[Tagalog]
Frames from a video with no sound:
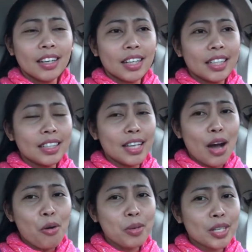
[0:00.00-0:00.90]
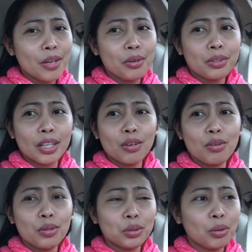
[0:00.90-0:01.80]
hindi ako masyadong
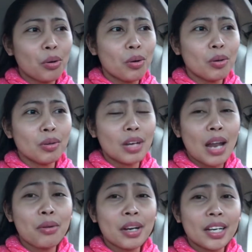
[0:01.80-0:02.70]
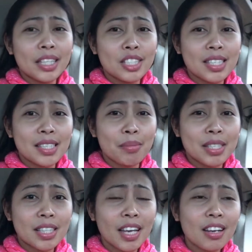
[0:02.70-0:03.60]
nagluluto lalo na nandyan si
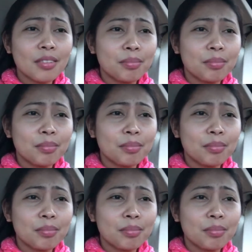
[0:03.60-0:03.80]
mister